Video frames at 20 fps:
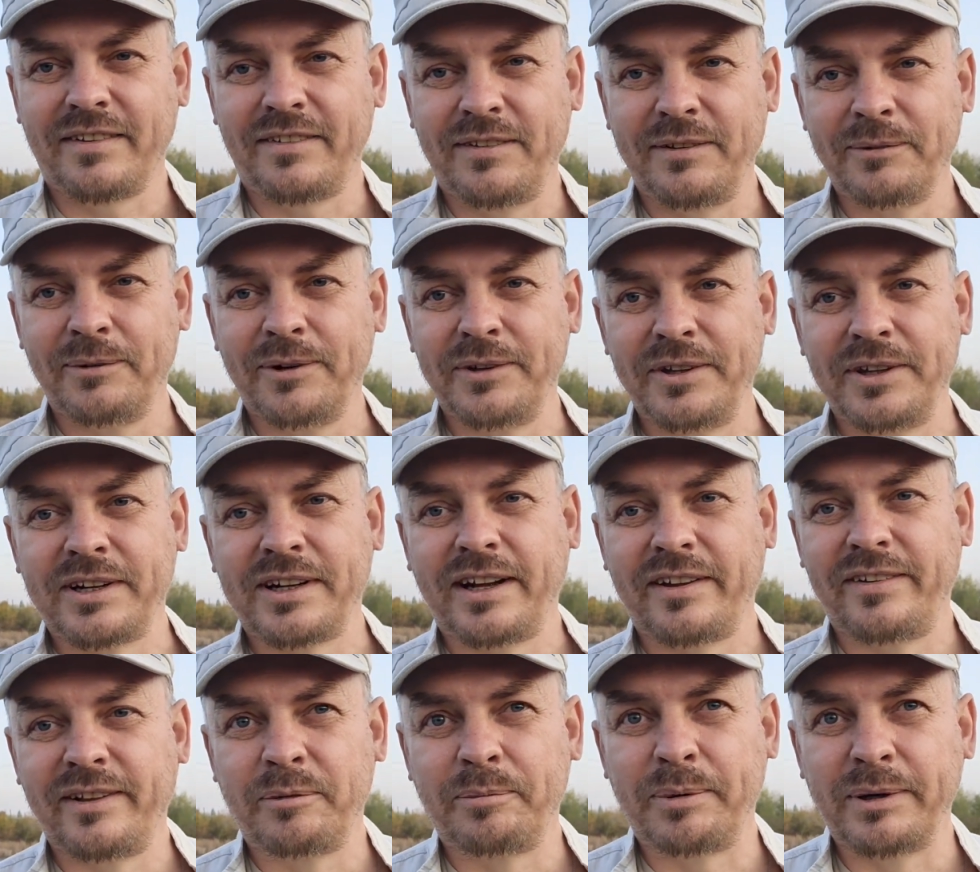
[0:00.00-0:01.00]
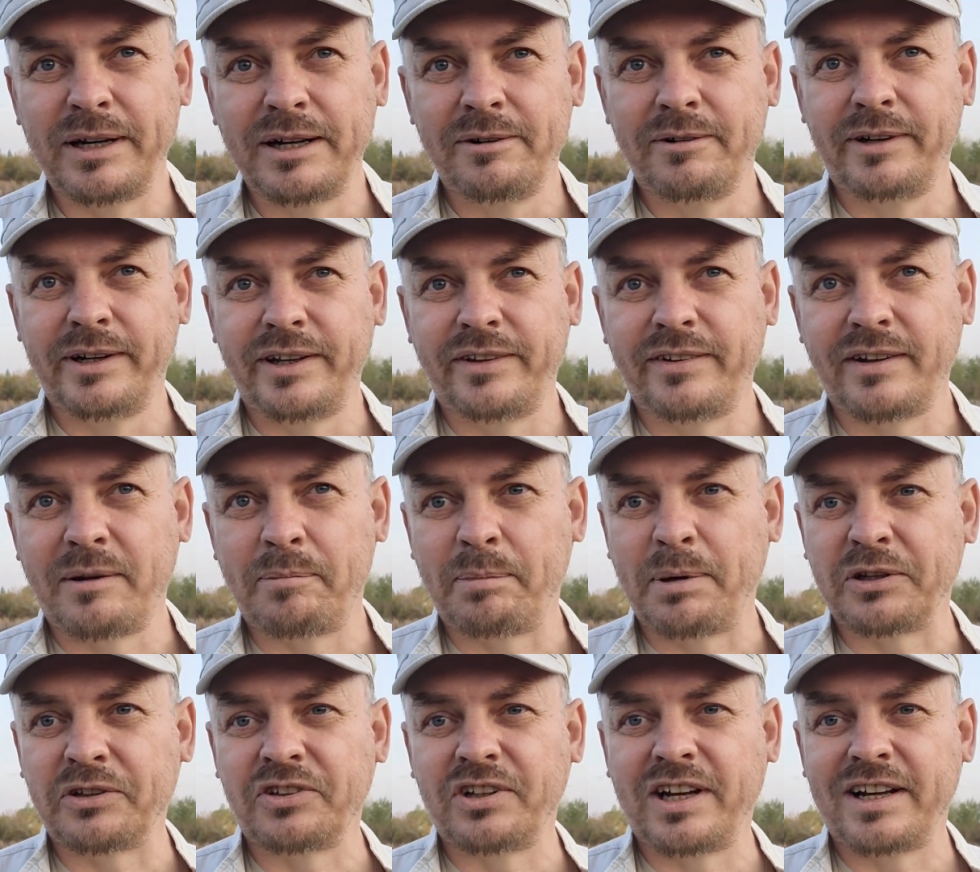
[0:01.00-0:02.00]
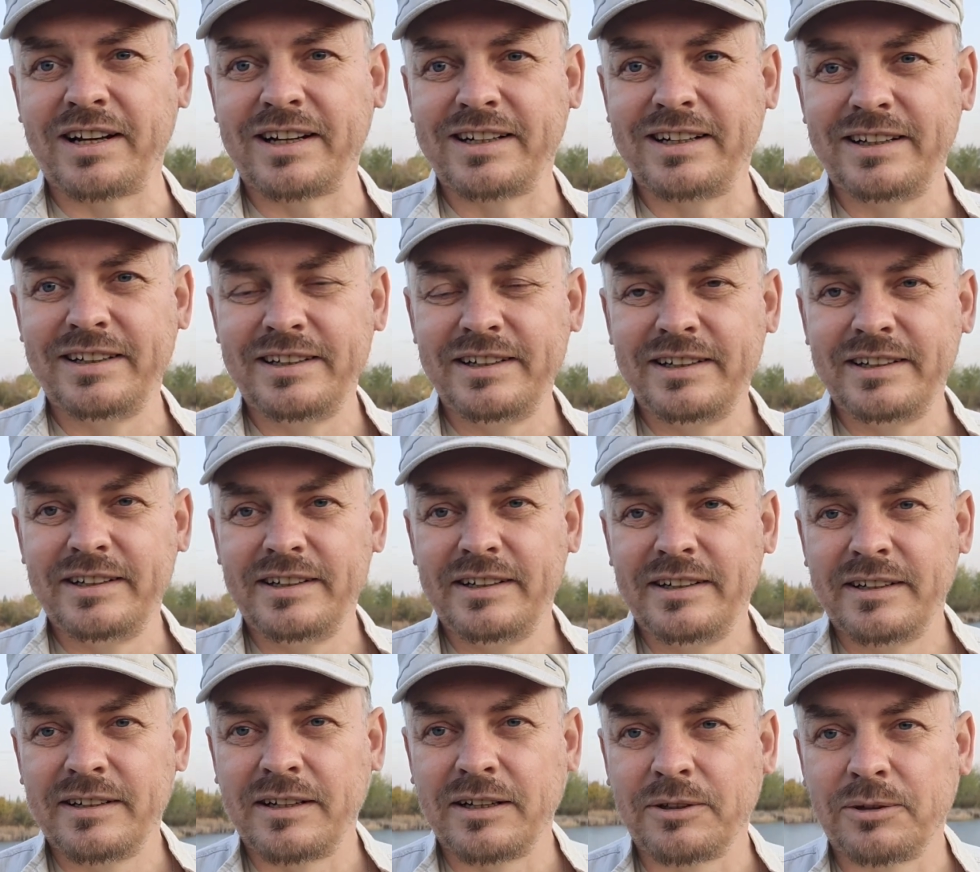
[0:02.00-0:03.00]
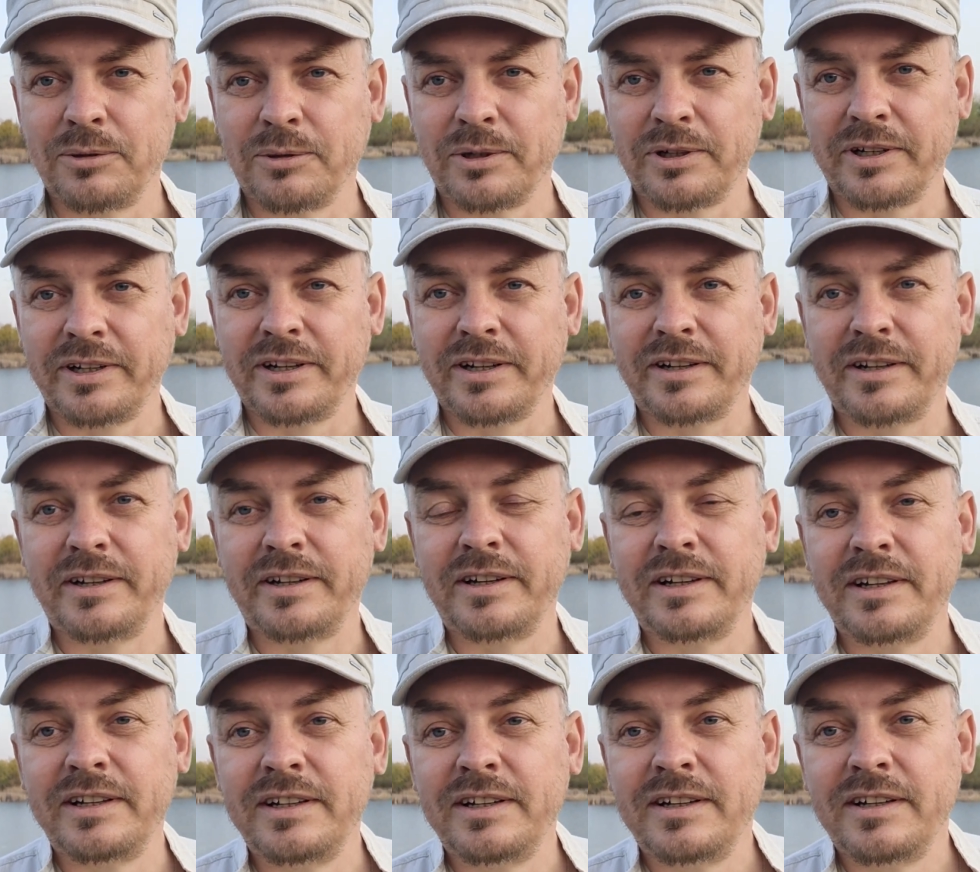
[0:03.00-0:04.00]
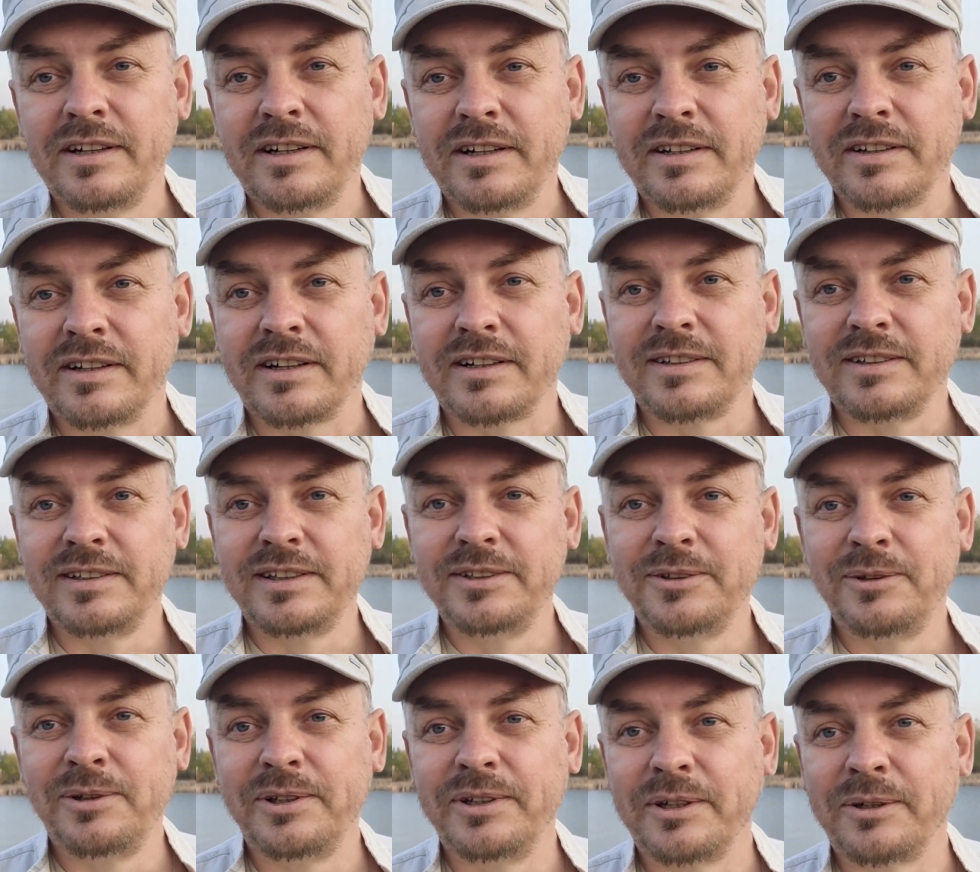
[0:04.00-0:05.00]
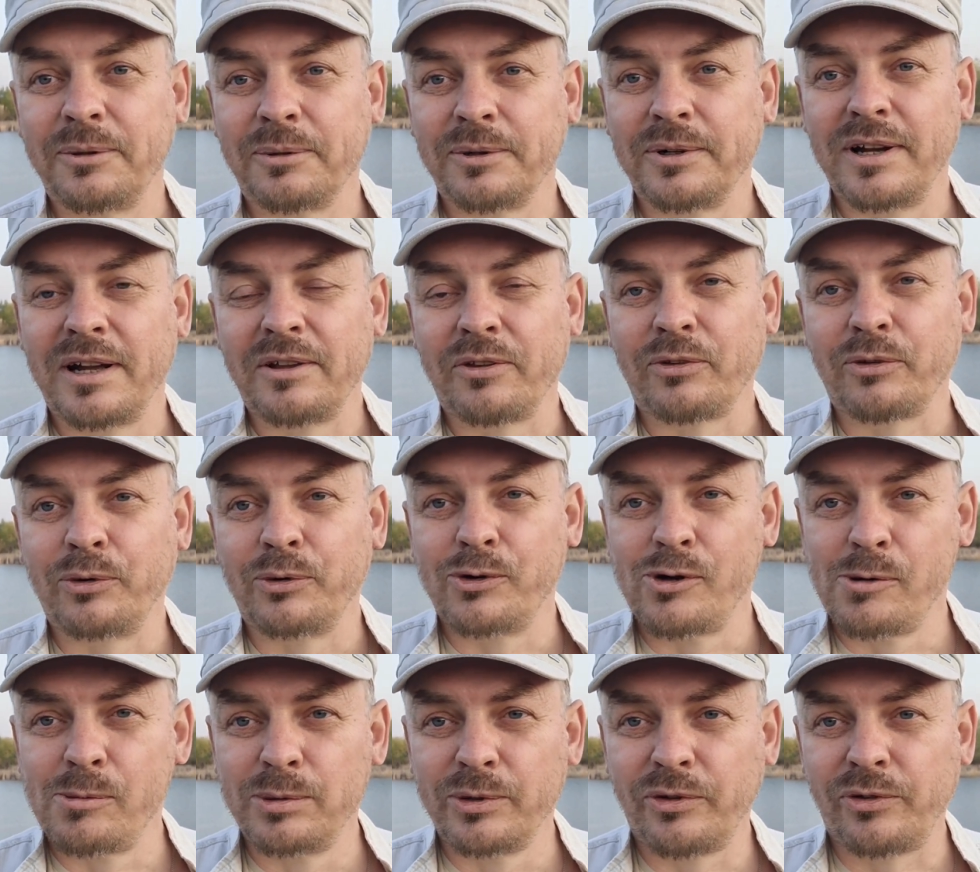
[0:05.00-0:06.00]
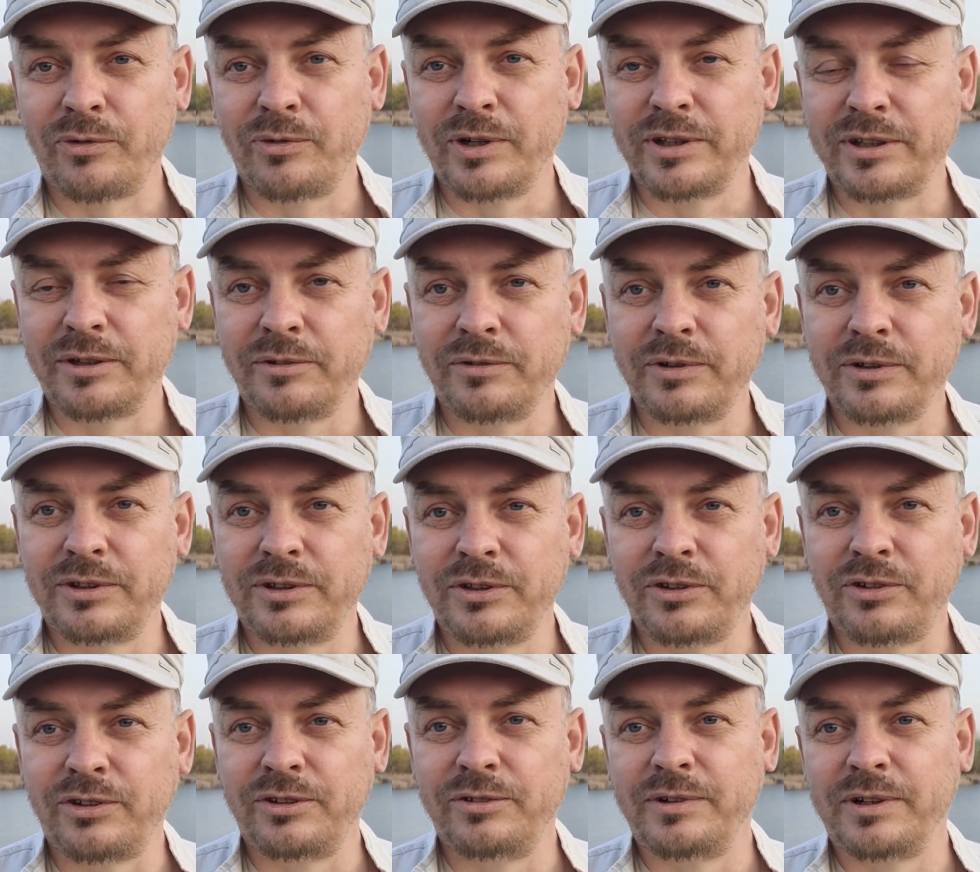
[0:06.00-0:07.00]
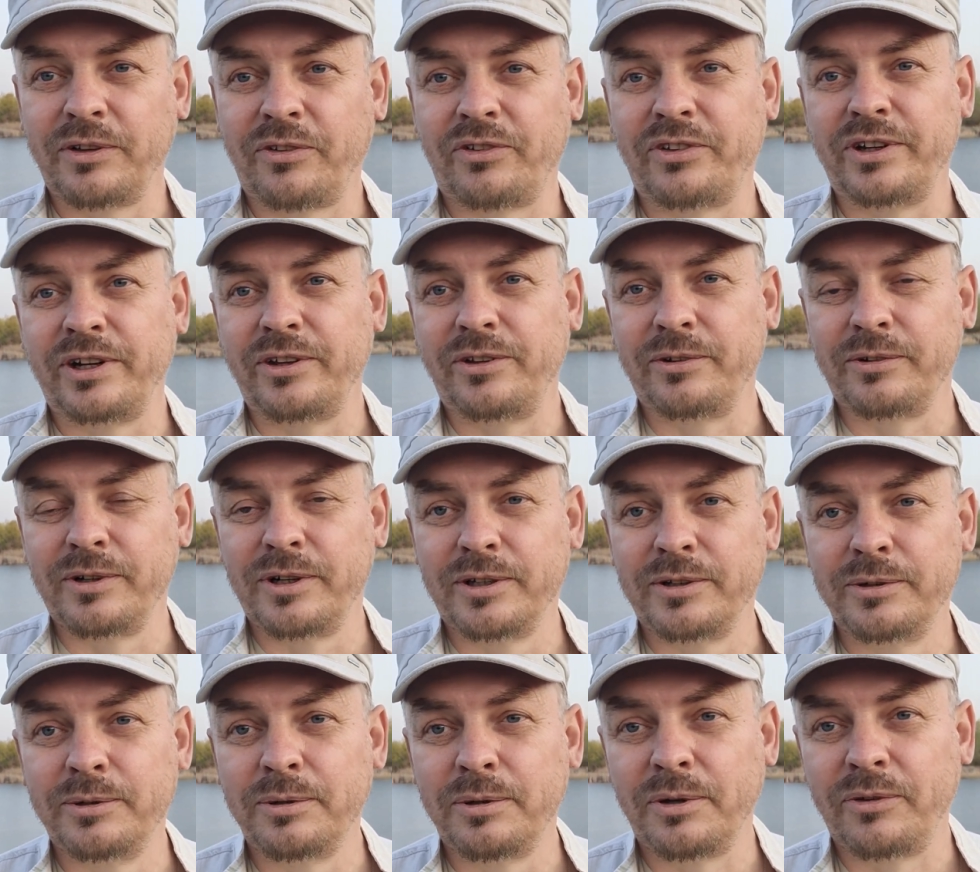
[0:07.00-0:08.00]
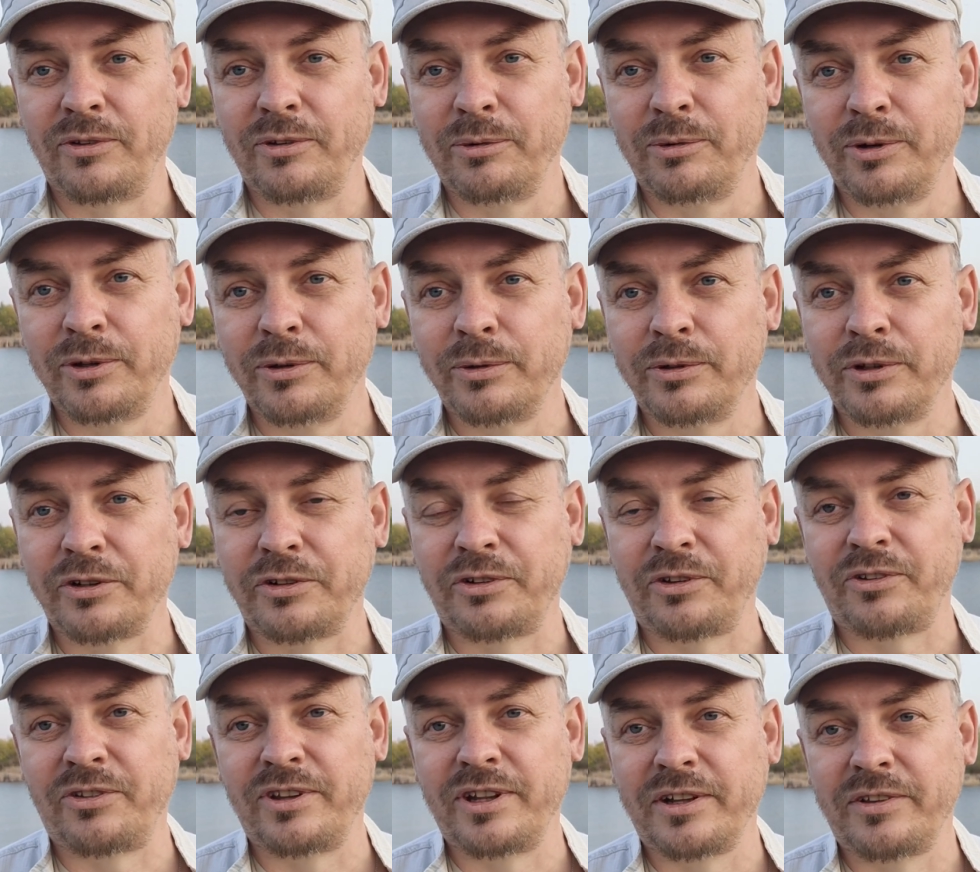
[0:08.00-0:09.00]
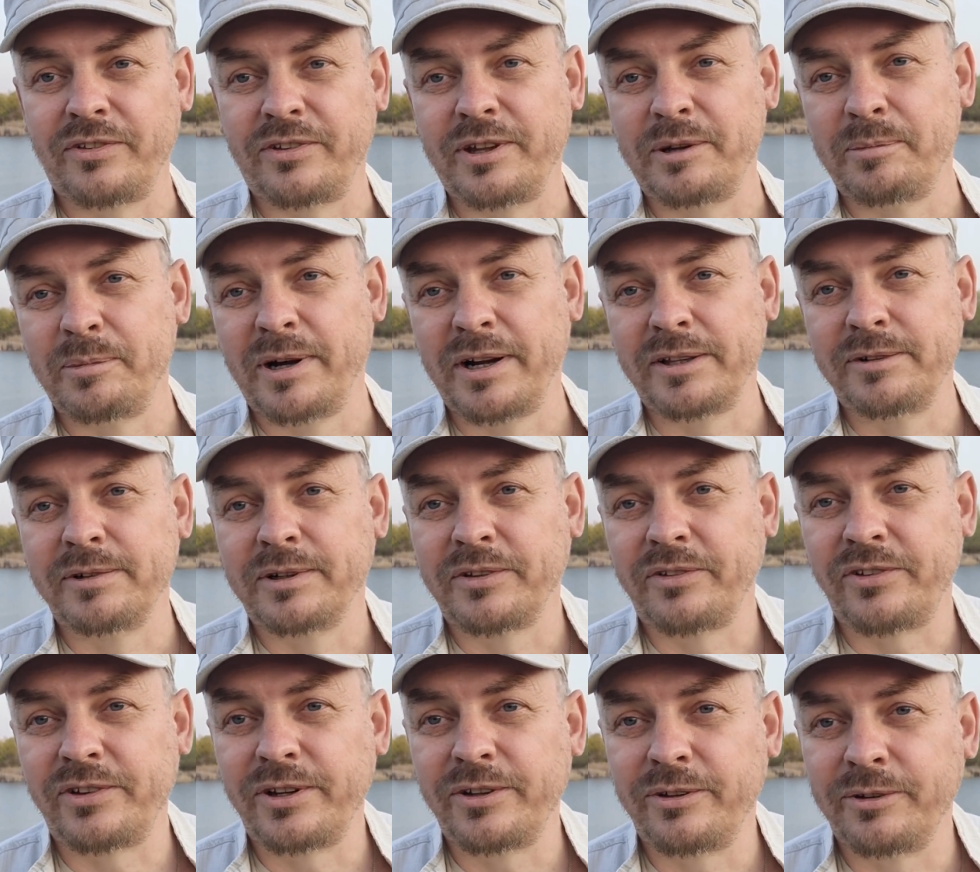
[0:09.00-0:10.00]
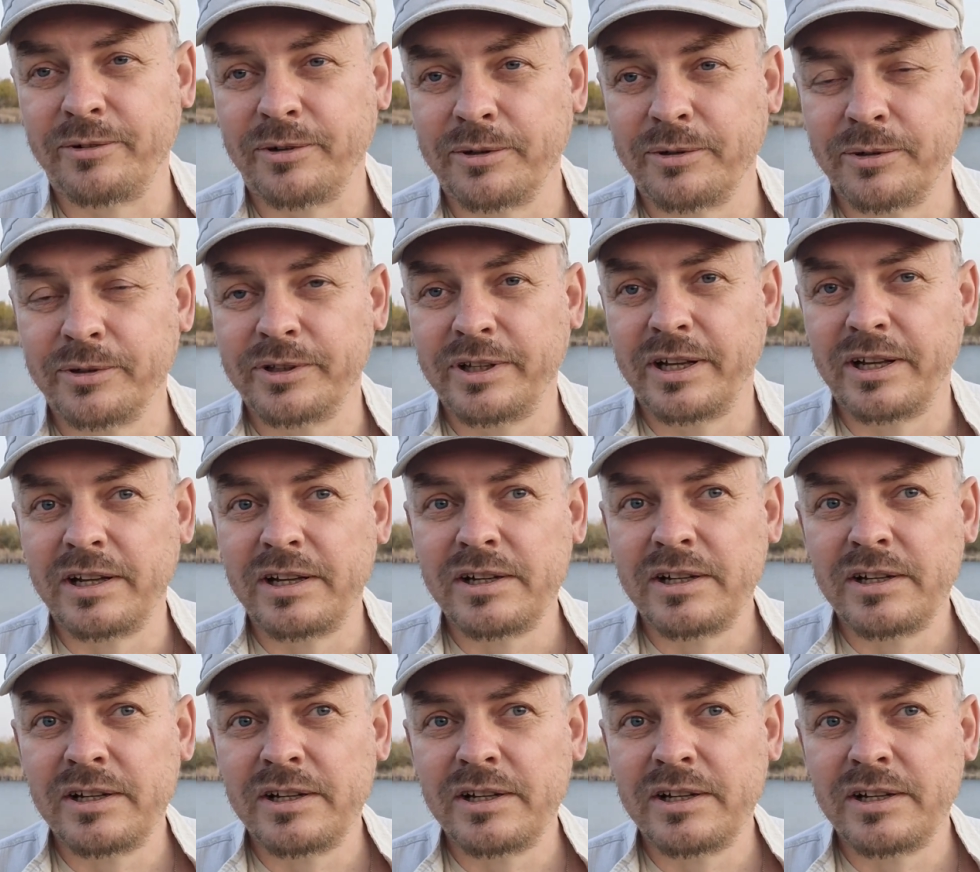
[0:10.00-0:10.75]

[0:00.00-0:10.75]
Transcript: Сегодня я хотел поговорить о пожарах, которые нахлынули на Курганскую область в этом 2023 году. Сегодня у нас 16 мая 2023 года.